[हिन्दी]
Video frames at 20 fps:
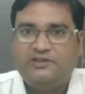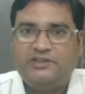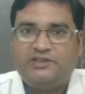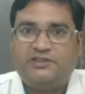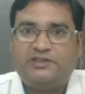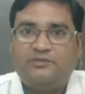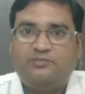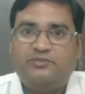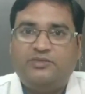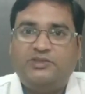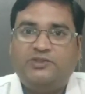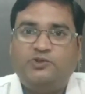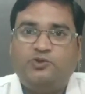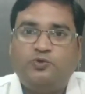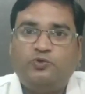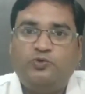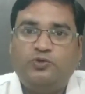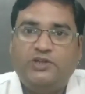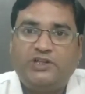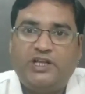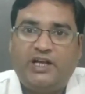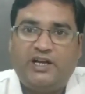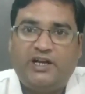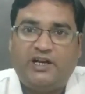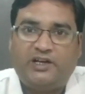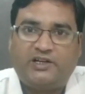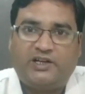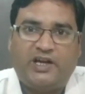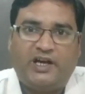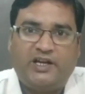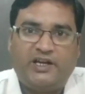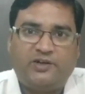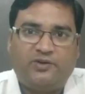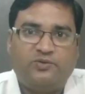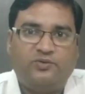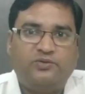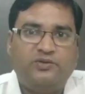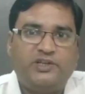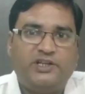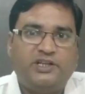दिसंबर 2018
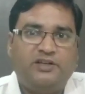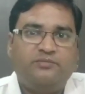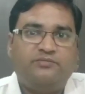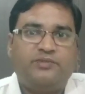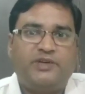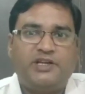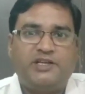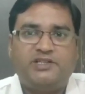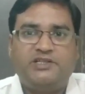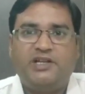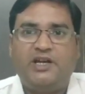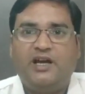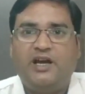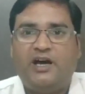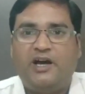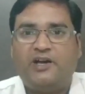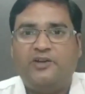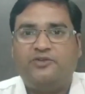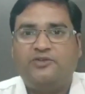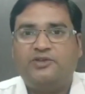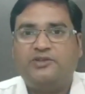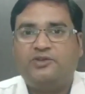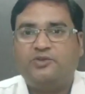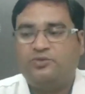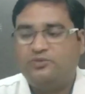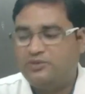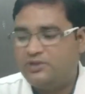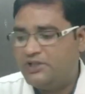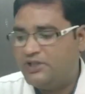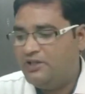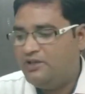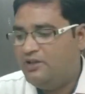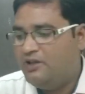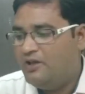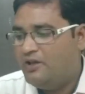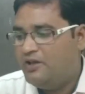को एक परीक्षा आयोजित होगी